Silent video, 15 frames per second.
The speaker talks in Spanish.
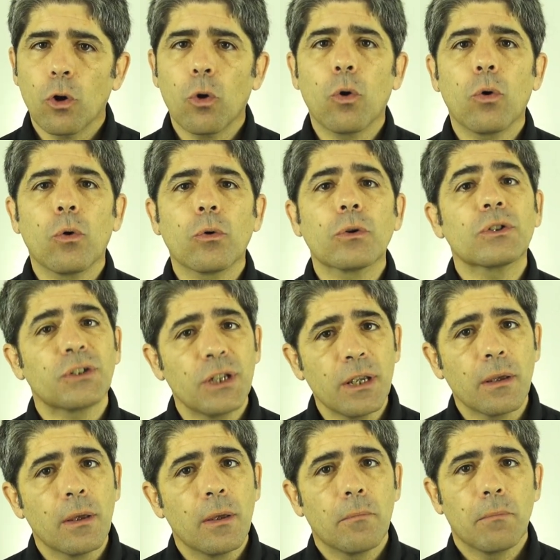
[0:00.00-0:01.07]
O
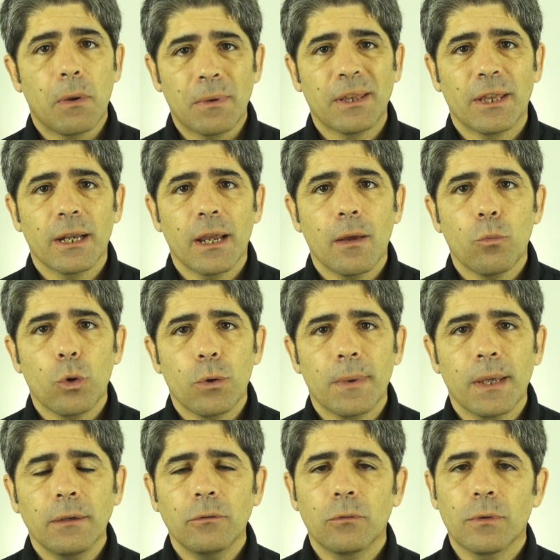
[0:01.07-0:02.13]
sí, me vendría muy
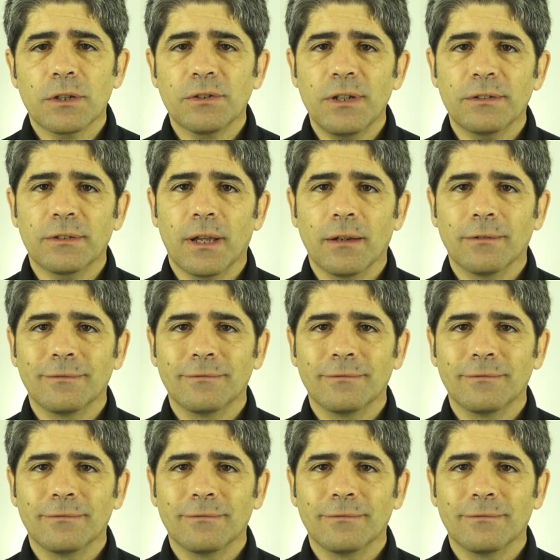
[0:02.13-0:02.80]
bien una siesta.